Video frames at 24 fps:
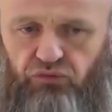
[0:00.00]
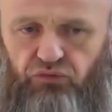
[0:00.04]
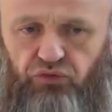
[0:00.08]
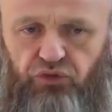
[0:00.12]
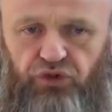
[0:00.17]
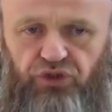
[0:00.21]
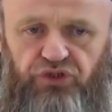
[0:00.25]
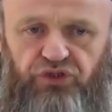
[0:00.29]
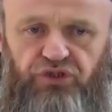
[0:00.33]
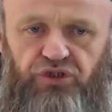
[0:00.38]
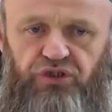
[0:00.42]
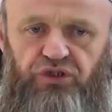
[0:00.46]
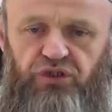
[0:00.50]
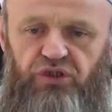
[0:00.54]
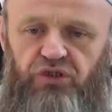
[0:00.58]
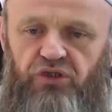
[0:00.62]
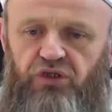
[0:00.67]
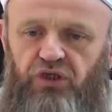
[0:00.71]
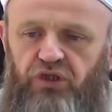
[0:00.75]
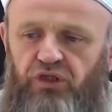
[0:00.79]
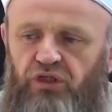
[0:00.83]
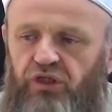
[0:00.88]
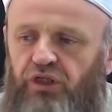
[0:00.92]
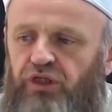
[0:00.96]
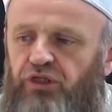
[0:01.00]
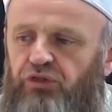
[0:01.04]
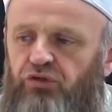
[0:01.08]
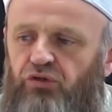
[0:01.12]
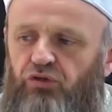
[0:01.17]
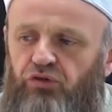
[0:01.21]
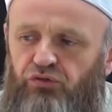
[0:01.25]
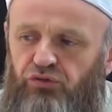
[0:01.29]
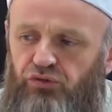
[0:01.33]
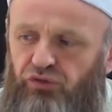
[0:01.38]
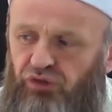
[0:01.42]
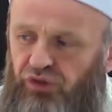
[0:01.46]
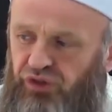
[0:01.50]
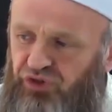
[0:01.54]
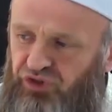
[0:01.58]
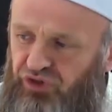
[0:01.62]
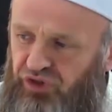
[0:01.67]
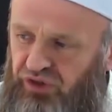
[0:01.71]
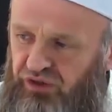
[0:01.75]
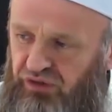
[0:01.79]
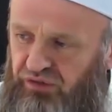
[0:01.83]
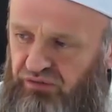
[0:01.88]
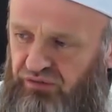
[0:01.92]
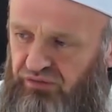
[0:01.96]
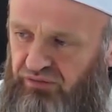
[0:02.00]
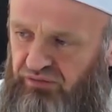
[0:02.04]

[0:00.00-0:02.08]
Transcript: Bu esnada kendileri de öldürülecek.